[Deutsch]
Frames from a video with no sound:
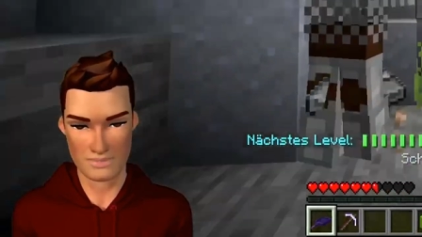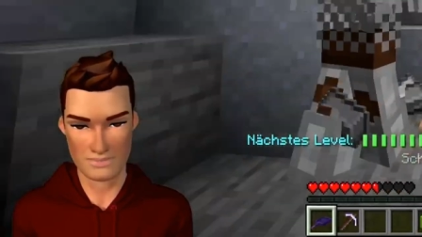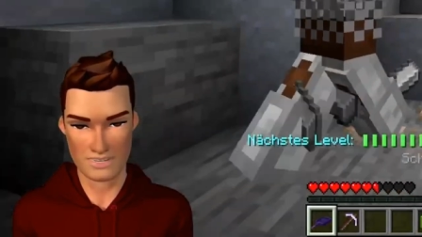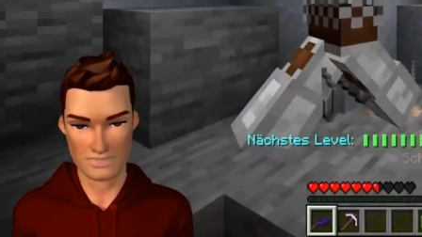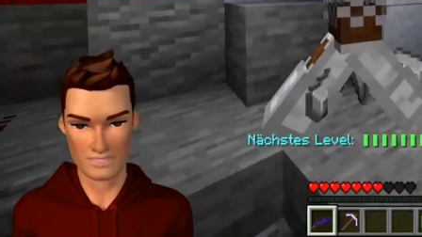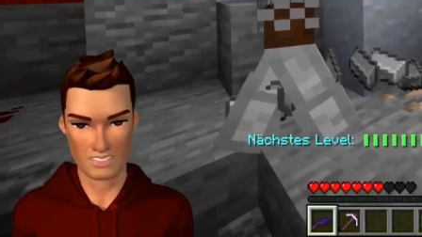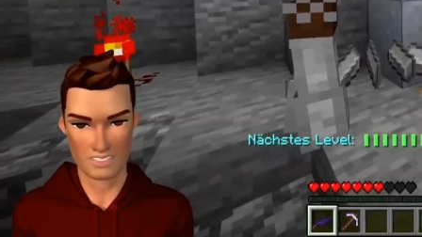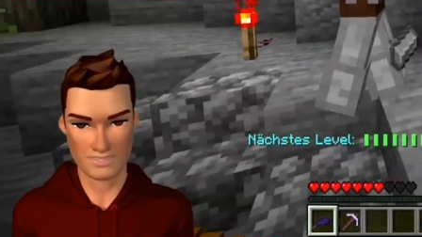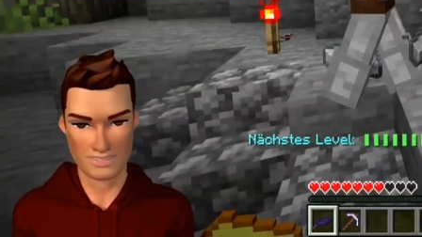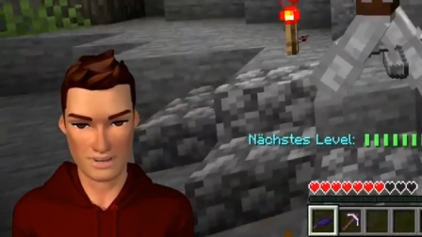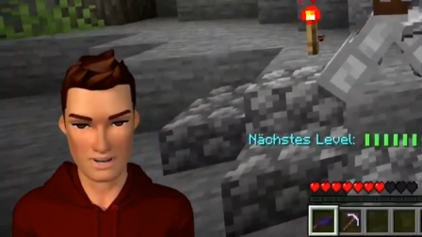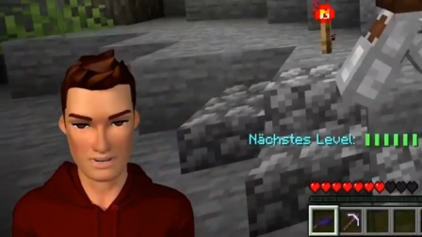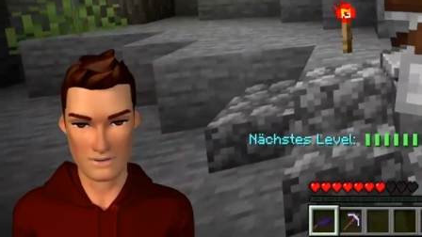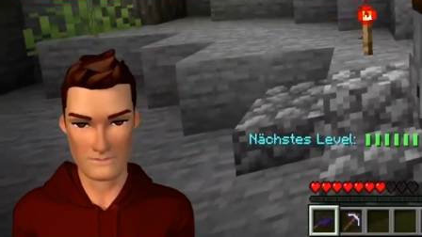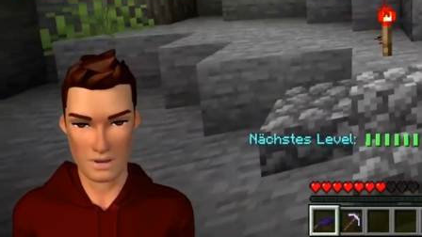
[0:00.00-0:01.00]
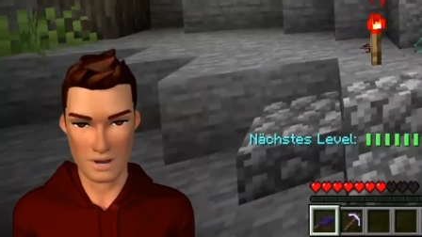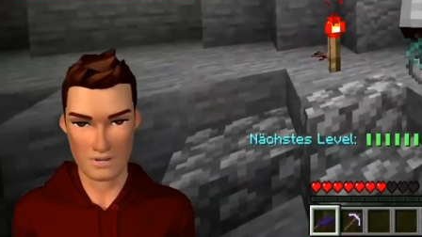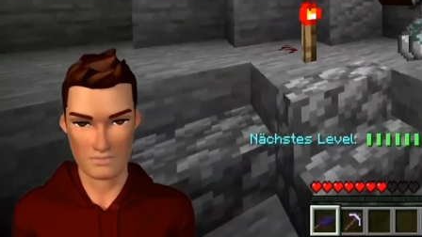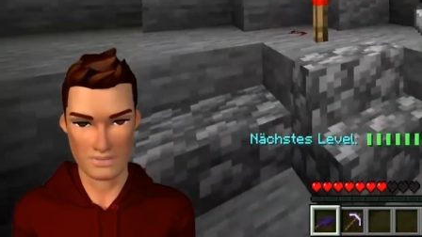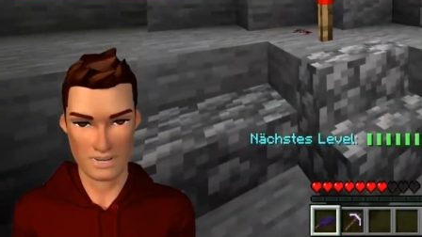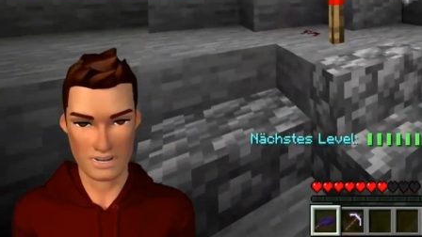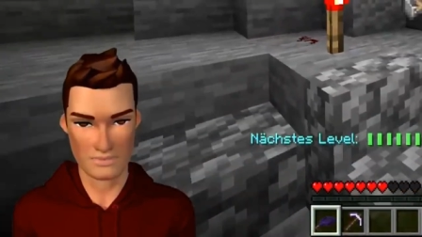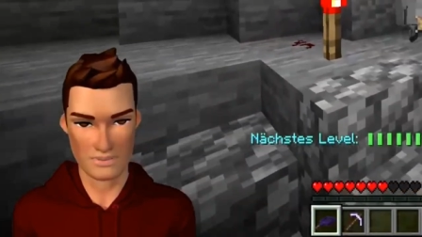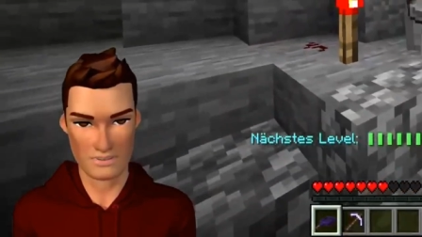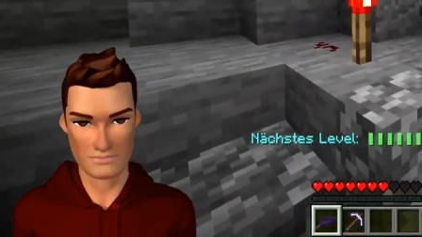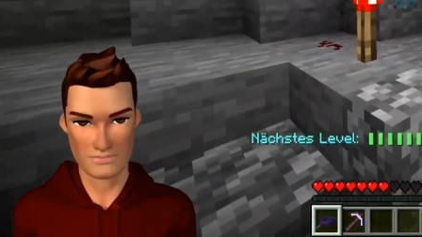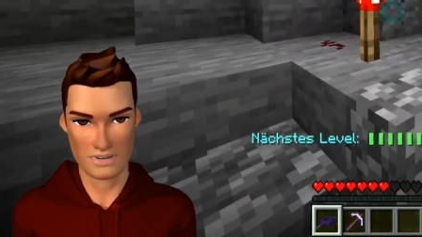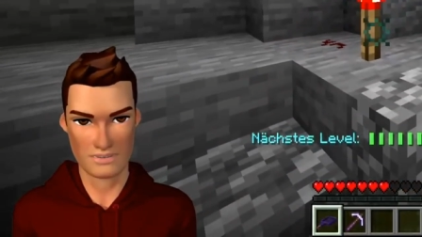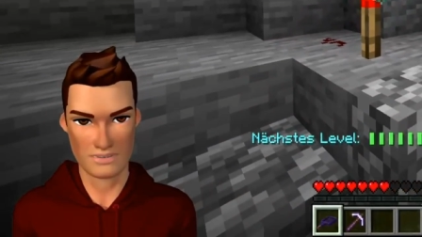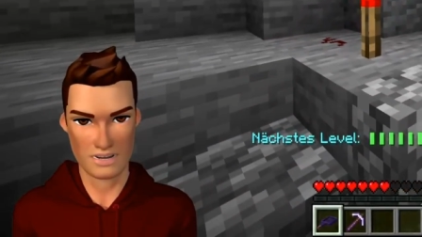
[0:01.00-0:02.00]
geschrieben, ob wir aufnehmen.
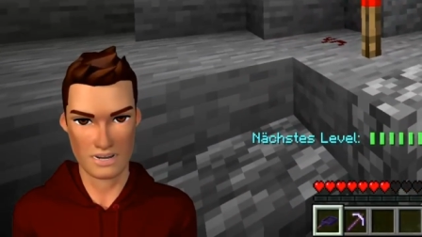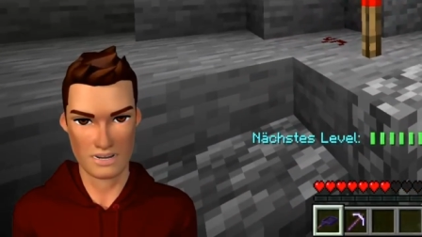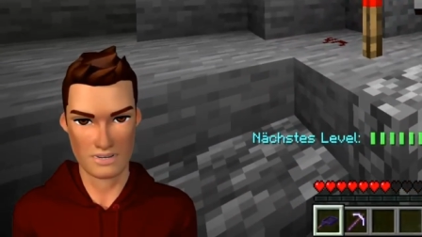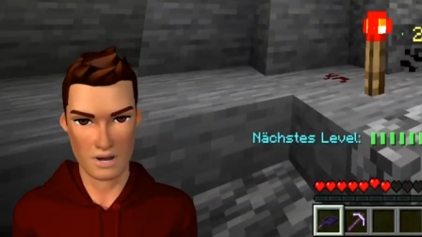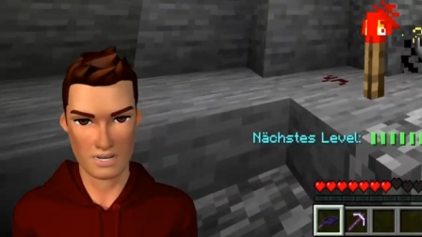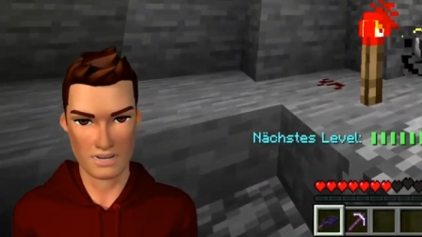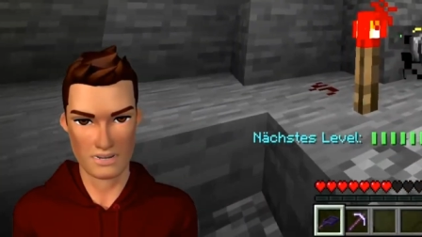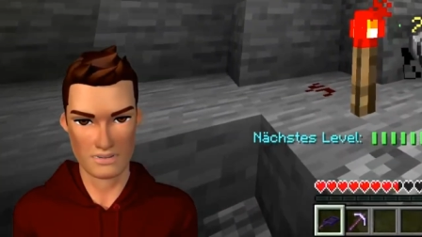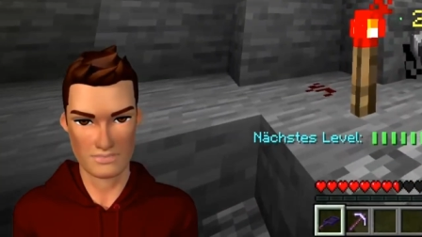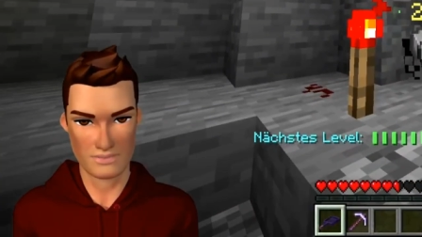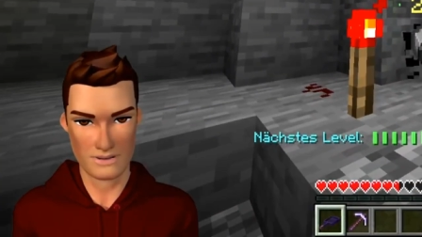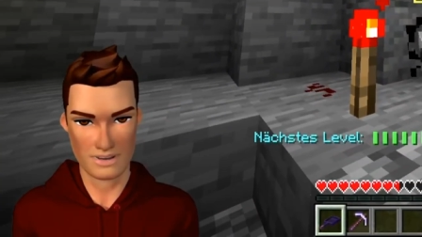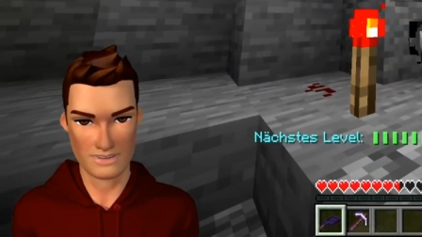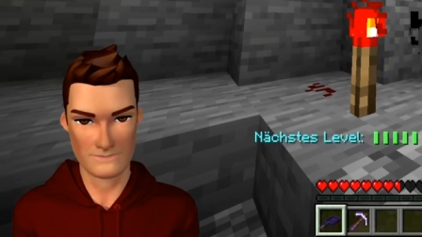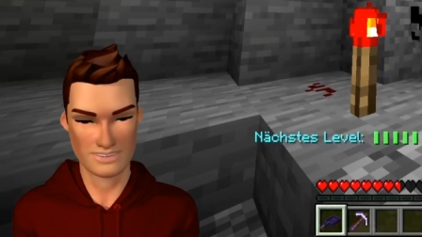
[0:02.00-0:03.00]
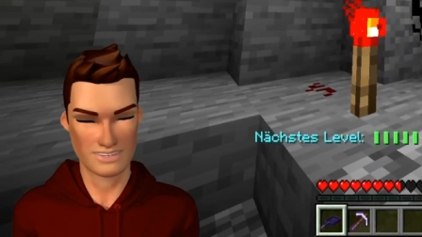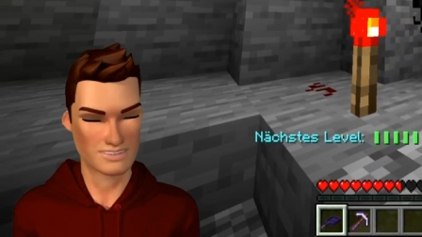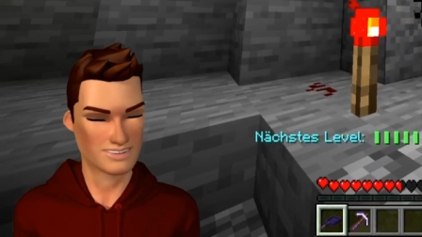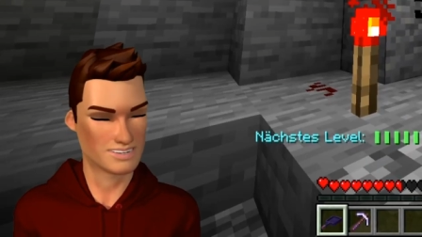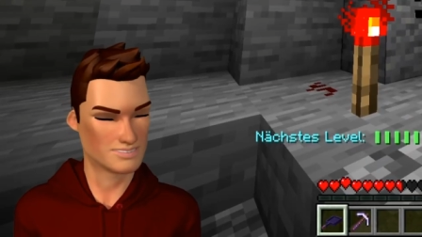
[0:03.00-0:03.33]
Und ich habe jetzt bis jetzt,